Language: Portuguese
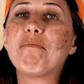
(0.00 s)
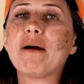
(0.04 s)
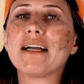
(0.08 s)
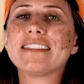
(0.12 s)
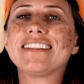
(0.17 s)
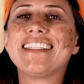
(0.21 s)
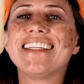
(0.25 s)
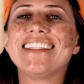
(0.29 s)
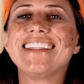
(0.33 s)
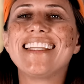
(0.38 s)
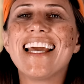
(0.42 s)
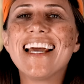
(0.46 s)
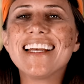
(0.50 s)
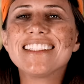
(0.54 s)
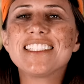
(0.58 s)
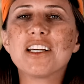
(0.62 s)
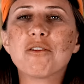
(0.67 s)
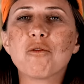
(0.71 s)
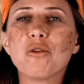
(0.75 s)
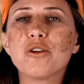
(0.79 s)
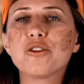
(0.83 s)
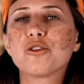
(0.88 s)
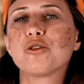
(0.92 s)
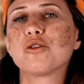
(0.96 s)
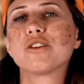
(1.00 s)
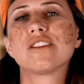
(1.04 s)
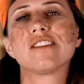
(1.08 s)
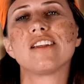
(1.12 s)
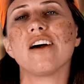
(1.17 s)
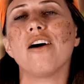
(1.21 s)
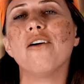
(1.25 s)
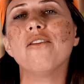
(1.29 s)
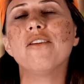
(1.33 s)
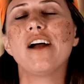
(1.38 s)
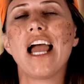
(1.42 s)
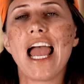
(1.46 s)
a partir dessa
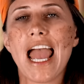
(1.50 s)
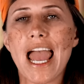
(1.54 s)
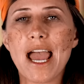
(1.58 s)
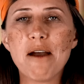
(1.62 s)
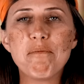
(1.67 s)
construção